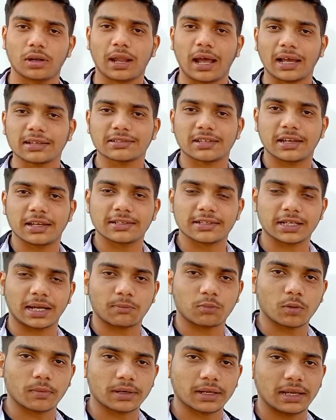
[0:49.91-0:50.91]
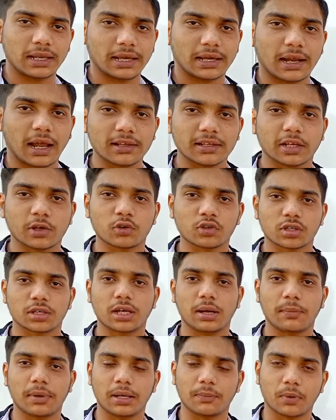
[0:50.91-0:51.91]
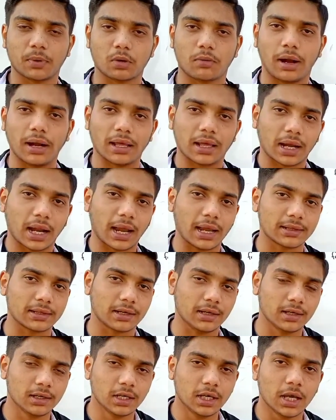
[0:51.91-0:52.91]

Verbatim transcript: लास्ट लेक्चर आपको मैंने लेगराज इक्वेशन का मैंने प्रोवाइड कराया था